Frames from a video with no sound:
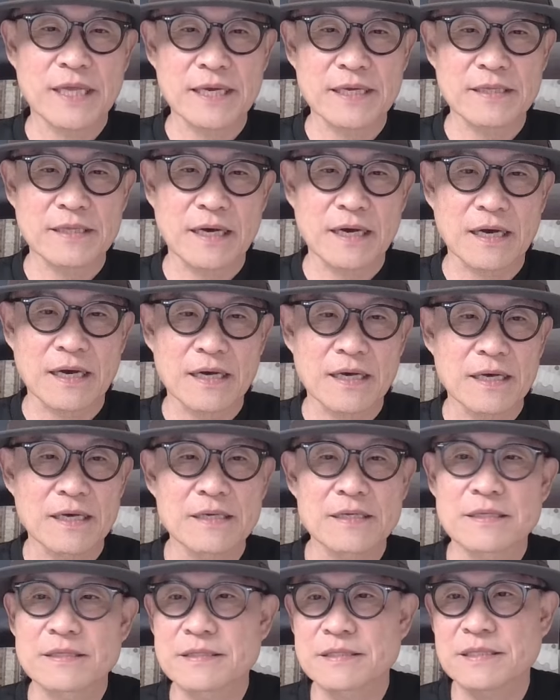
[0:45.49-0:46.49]
내겠다
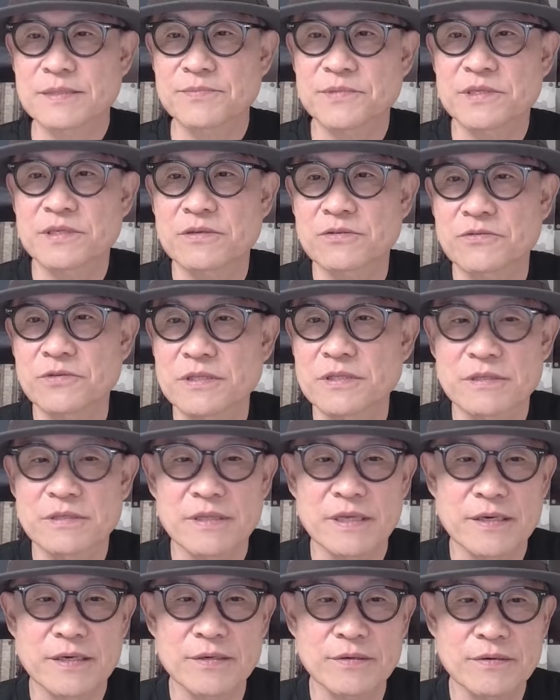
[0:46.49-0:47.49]
지금 그러고
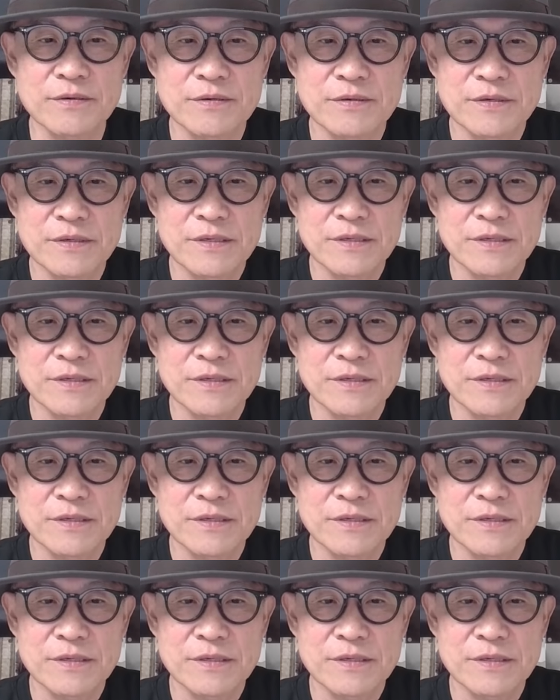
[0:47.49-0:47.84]
있는데요.